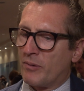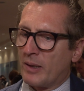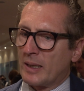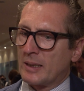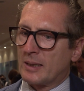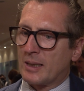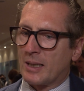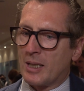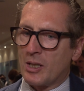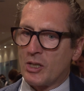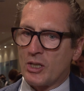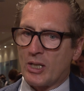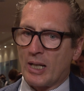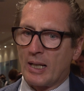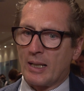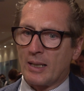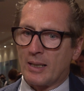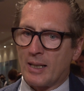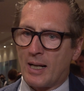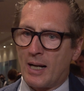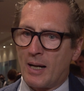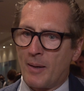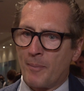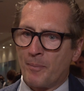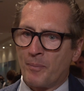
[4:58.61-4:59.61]

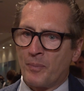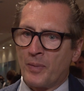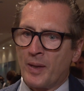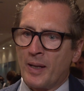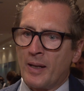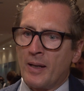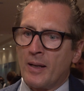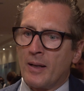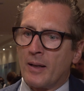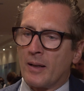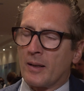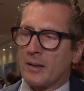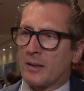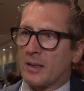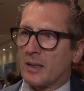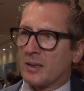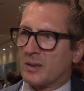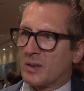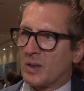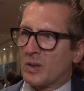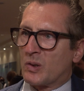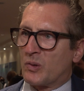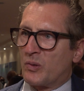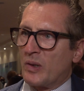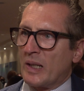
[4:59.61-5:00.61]
festgestellt haben,
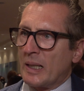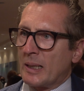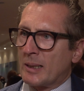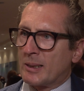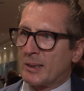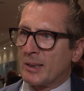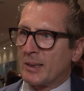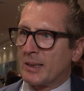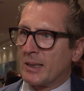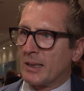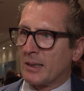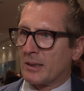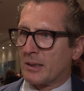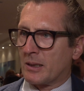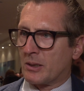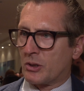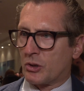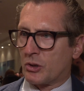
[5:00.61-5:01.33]
dass das viel zitierte